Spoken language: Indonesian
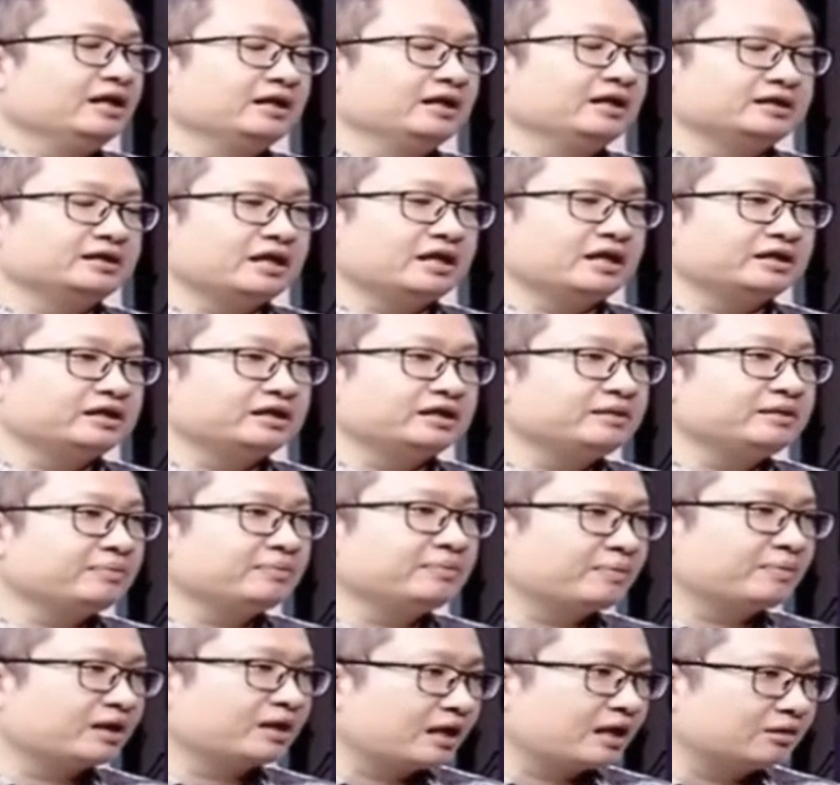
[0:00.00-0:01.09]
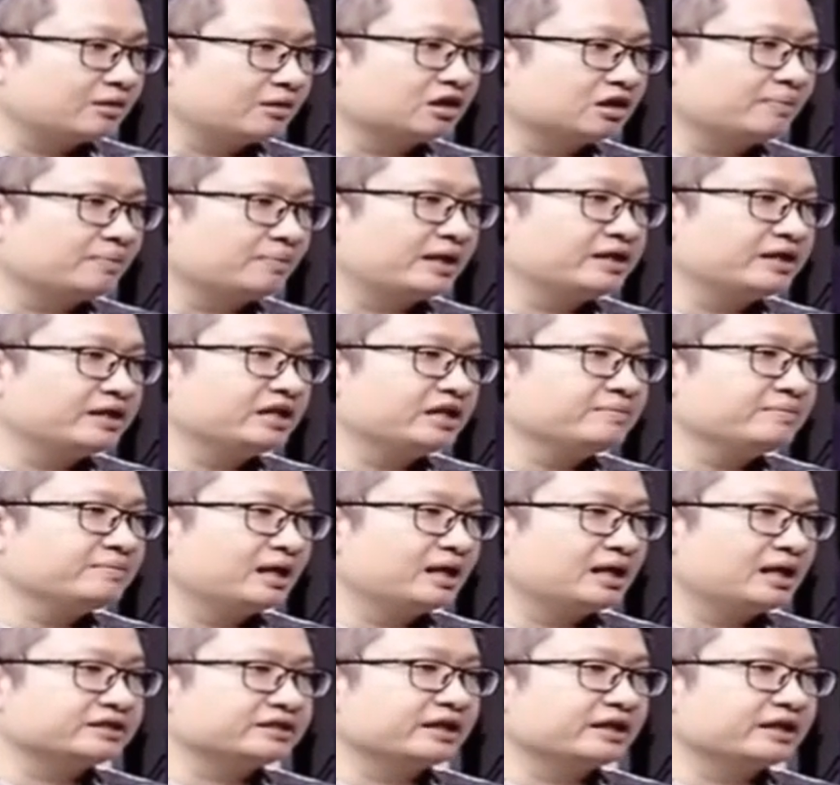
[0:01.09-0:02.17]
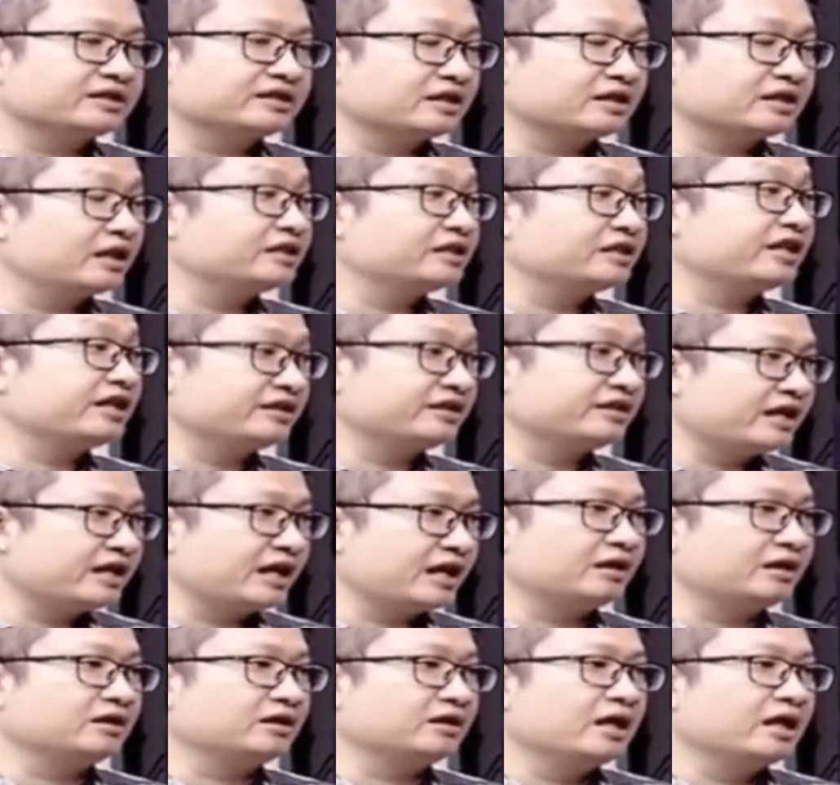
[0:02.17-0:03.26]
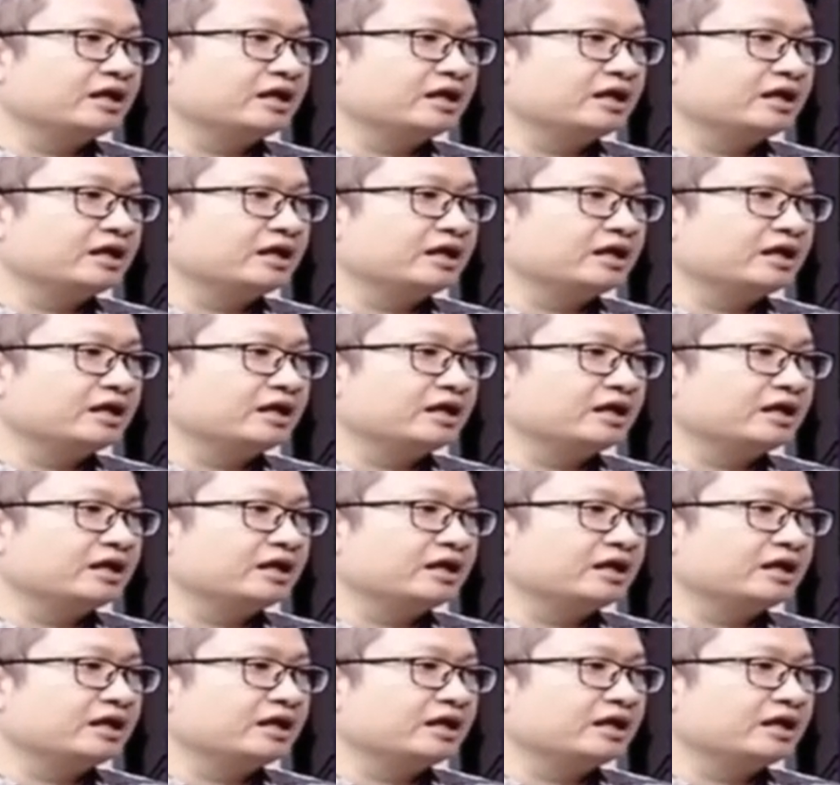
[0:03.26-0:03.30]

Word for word: Okay. Dan ini berpengaruh kepada imbal hasil reksadana syariah